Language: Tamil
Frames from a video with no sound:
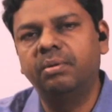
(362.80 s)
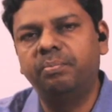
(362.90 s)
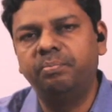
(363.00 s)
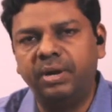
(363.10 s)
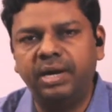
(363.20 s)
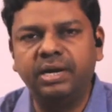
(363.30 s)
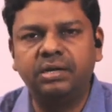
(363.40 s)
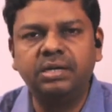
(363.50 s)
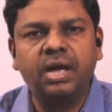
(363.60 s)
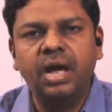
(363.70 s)
பிள்ளைகள்
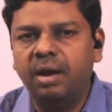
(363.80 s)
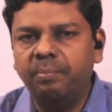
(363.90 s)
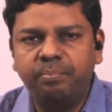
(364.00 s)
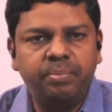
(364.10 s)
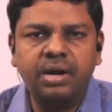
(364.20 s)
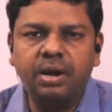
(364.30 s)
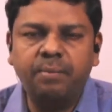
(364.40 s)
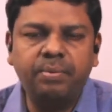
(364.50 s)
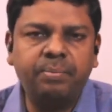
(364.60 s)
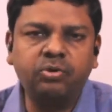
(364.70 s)
பேர அப்போ
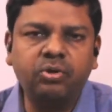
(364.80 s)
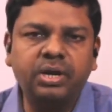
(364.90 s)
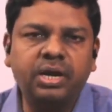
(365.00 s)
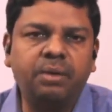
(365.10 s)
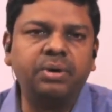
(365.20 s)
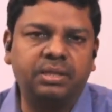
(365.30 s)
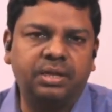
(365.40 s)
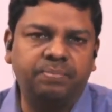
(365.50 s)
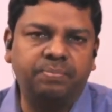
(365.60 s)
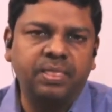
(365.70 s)
பெற்றோரை நம்புகிறதில்லை
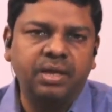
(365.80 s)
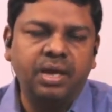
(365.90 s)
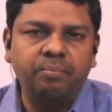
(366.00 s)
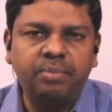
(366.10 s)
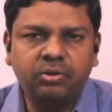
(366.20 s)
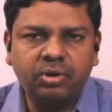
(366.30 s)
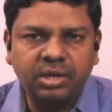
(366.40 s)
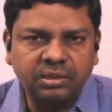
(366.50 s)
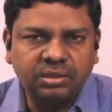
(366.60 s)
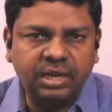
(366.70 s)
பெற்றோர் எதை
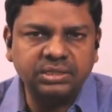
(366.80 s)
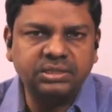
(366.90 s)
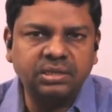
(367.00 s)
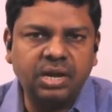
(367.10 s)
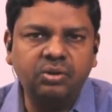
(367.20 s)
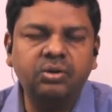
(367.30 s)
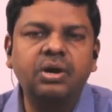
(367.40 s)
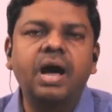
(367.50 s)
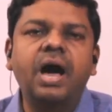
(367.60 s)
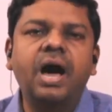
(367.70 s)
தடை செய்கிறார்களோ
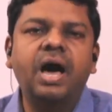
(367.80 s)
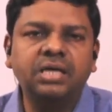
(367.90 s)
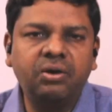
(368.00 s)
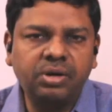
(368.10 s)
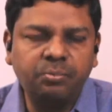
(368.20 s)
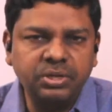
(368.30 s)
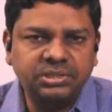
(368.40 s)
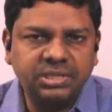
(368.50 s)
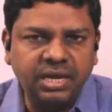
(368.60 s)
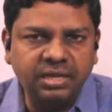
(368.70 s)
அதை அவர்கள் போய்
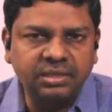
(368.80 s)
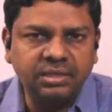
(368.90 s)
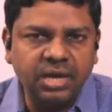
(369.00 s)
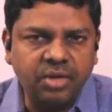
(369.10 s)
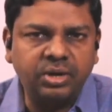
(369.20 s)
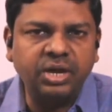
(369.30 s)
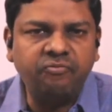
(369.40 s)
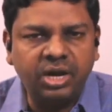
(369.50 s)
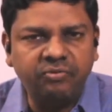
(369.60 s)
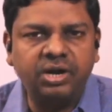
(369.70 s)
செய்து அதனுடைய
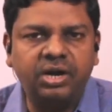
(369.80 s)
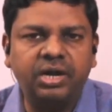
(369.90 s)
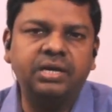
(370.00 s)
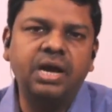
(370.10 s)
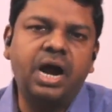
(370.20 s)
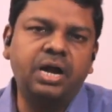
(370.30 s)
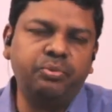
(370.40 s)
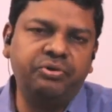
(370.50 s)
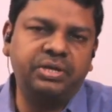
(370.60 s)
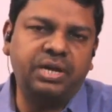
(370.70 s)
விளைவுகளை
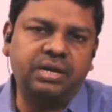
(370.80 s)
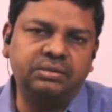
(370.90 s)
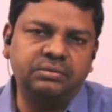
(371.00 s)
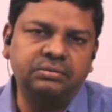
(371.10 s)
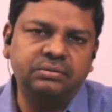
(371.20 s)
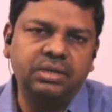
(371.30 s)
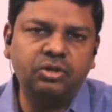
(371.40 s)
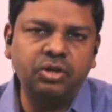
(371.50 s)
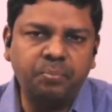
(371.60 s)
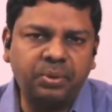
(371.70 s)
அனுபவிக்கிறார்கள்
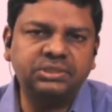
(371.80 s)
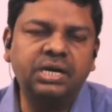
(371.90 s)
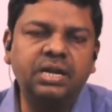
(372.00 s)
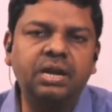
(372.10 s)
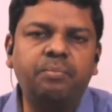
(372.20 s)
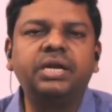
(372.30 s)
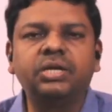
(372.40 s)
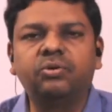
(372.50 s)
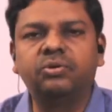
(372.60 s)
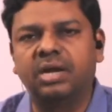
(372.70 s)
எத்தனையோ பிரச்சனைகளிலே
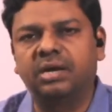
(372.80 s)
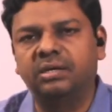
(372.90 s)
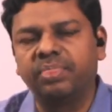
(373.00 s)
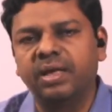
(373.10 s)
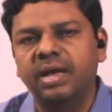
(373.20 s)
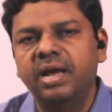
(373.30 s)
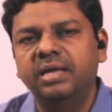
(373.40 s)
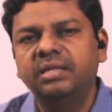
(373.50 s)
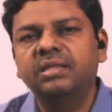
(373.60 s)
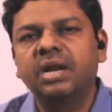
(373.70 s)
மாட்டிக்கொள்கிறார்கள்
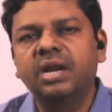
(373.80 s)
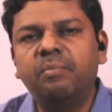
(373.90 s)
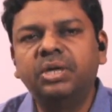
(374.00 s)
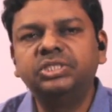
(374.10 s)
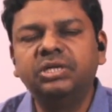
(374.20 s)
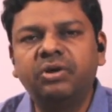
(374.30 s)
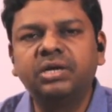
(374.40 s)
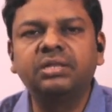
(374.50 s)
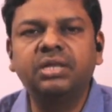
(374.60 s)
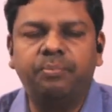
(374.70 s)
இதைத்தான் நாம் மனுஷ
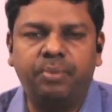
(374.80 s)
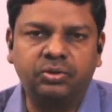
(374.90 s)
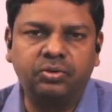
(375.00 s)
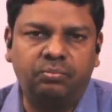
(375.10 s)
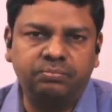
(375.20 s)
வர்க்கத்திலே பார்க்கிறோம்